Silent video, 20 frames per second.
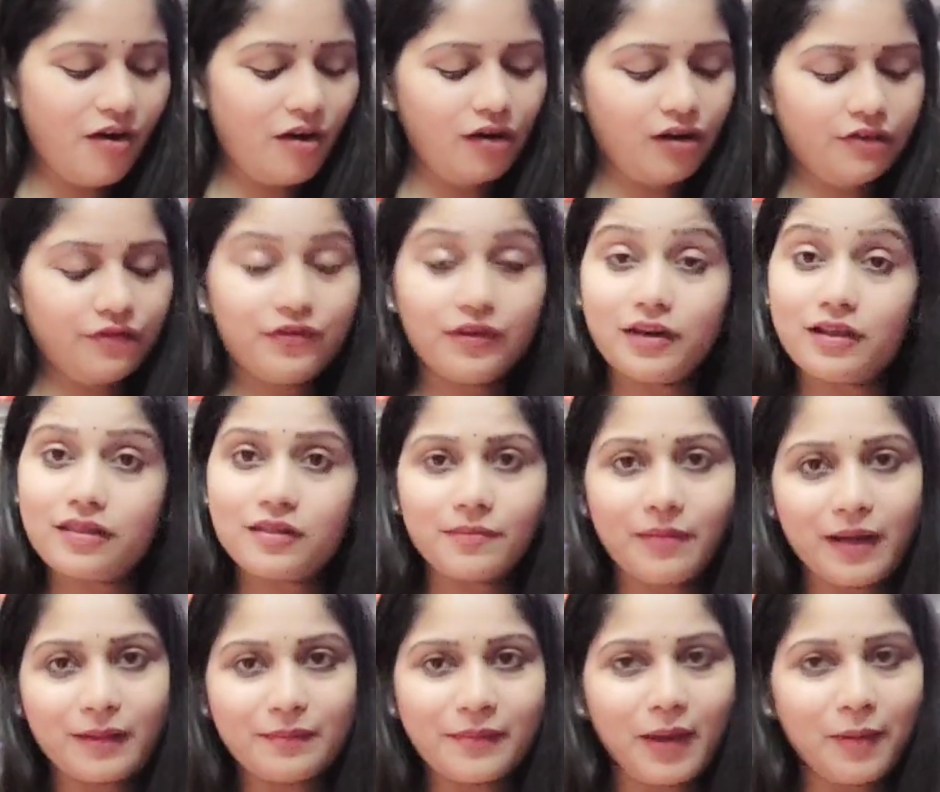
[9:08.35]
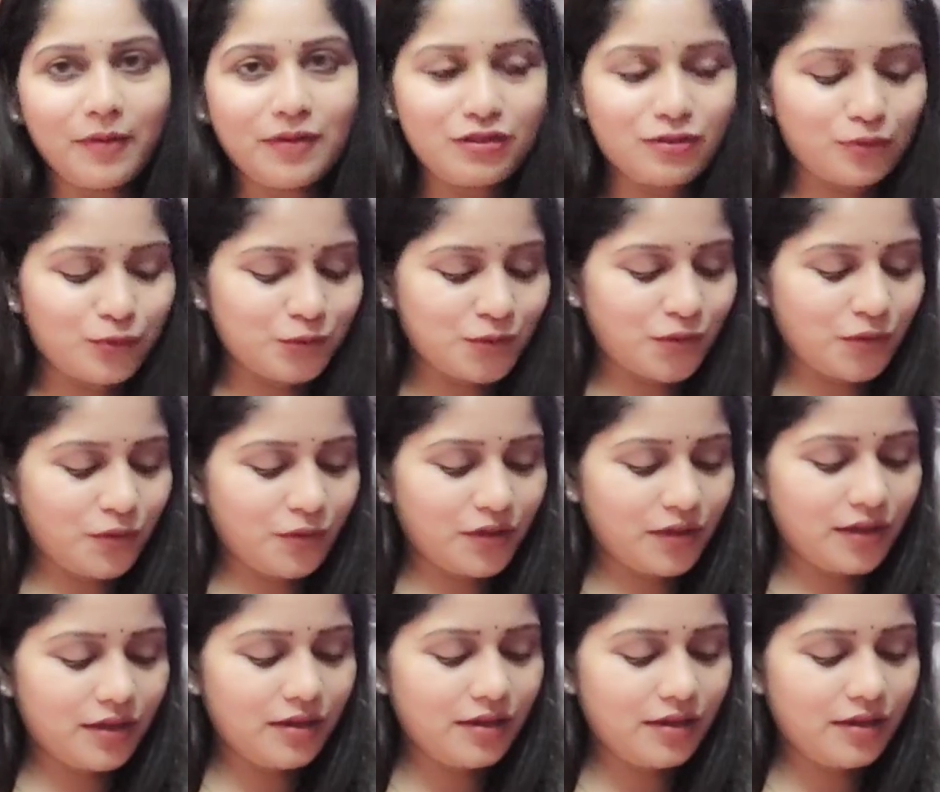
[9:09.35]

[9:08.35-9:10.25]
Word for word: और फिर उसके बाद मैं भी सो जाऊंगी